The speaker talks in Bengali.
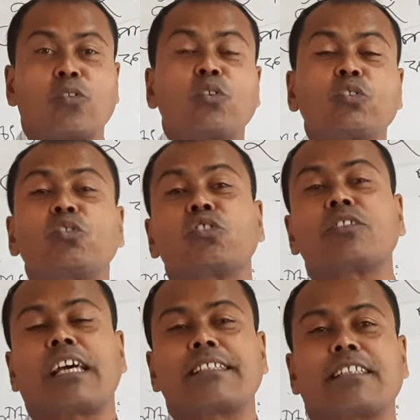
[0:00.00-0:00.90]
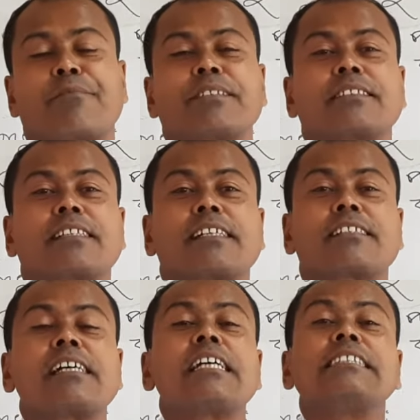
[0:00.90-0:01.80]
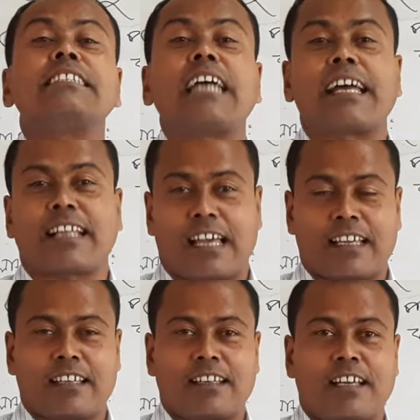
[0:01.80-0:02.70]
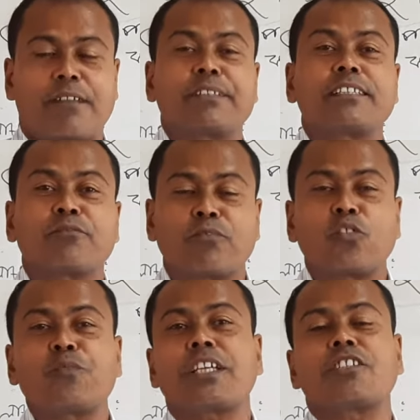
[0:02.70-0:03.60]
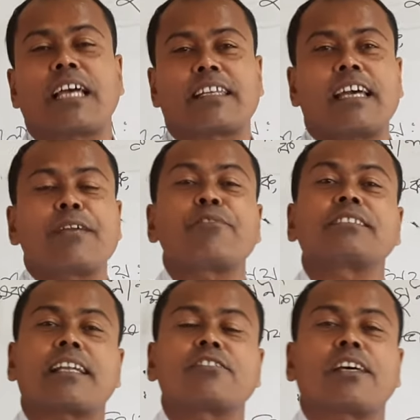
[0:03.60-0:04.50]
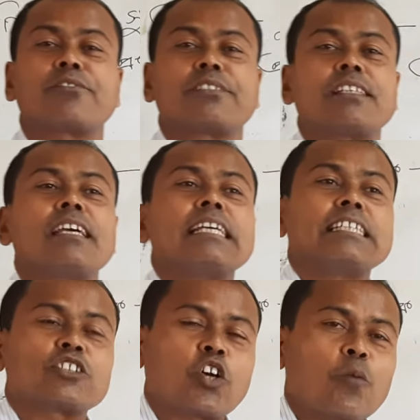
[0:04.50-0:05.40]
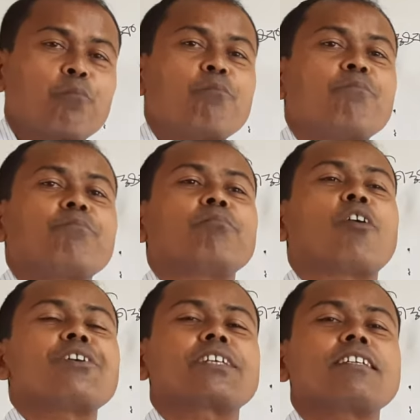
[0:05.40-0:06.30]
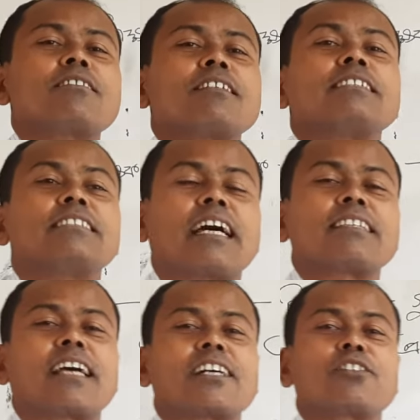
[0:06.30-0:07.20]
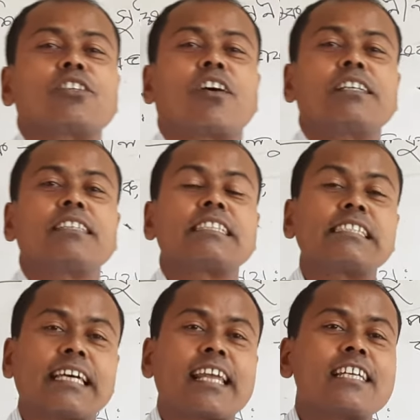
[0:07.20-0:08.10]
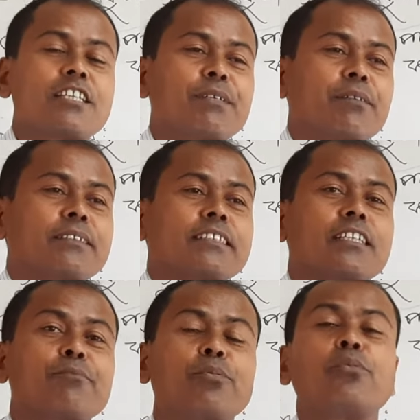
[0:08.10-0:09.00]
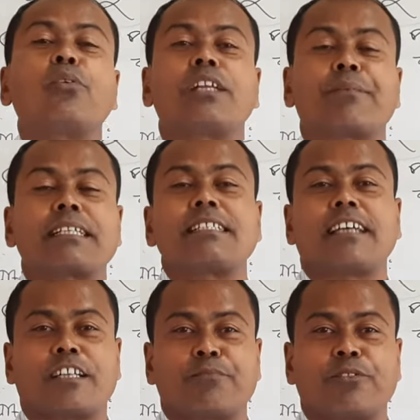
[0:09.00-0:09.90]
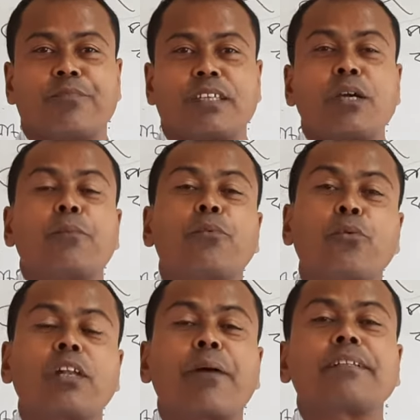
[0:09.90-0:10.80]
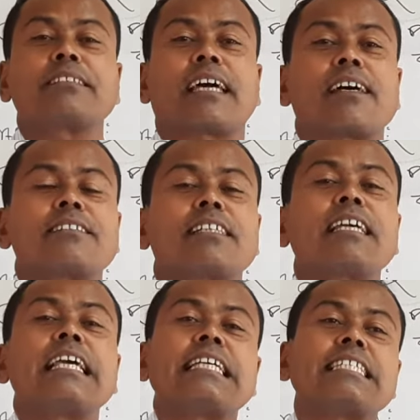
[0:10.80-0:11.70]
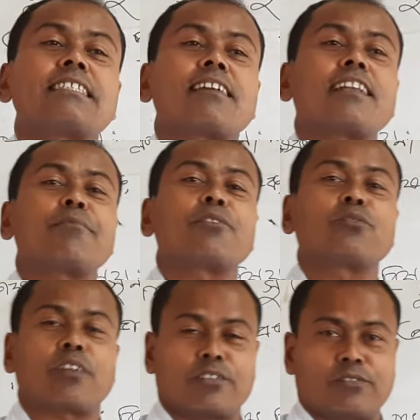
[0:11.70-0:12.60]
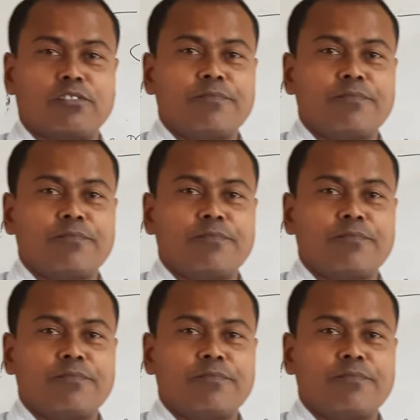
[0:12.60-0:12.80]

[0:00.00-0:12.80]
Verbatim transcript: উদ্দেশ্য জানি যে আমাদের একটা জানা আমাদের কোনো বিষয় জানা এবং জানা জানো যে সব বয়সেই জানতে আগ্রহী হয় সেই জানা হিসেবে আমাদেরকে ভূগোলে আমরা কি জানব ভূগোলে আমাদের জানা আছে স্থান এবং দূরত্ব